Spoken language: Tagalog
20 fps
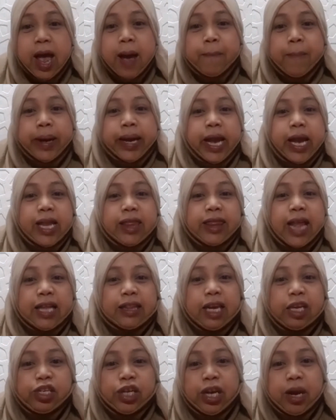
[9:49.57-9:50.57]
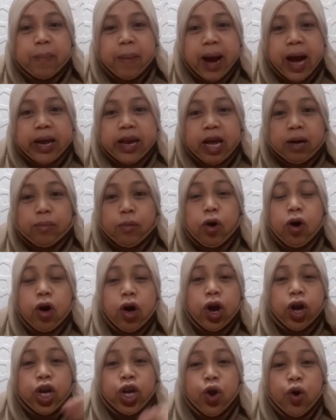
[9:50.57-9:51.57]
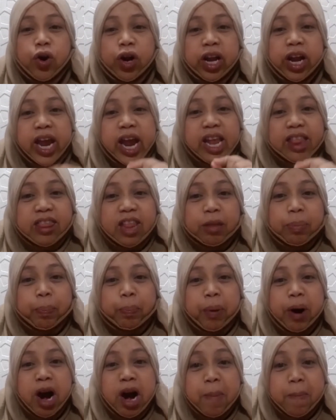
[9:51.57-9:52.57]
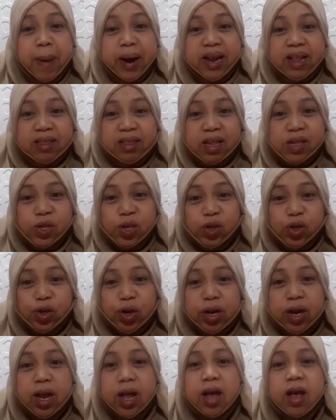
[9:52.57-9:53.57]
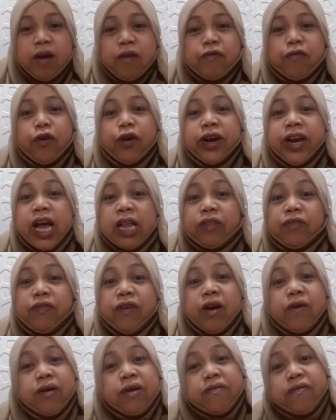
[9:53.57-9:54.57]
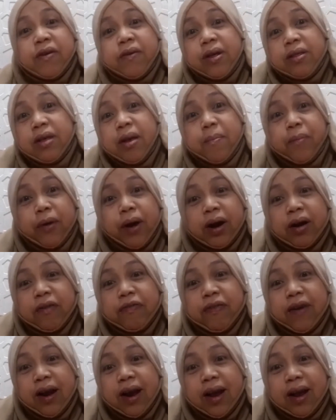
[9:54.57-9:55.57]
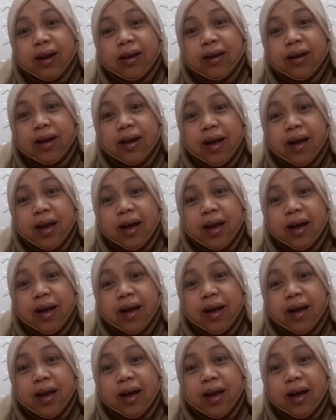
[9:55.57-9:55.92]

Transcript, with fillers: magiging tatay siya ng mga anak mo, you create that permanent decision for that very, very temporary feeling.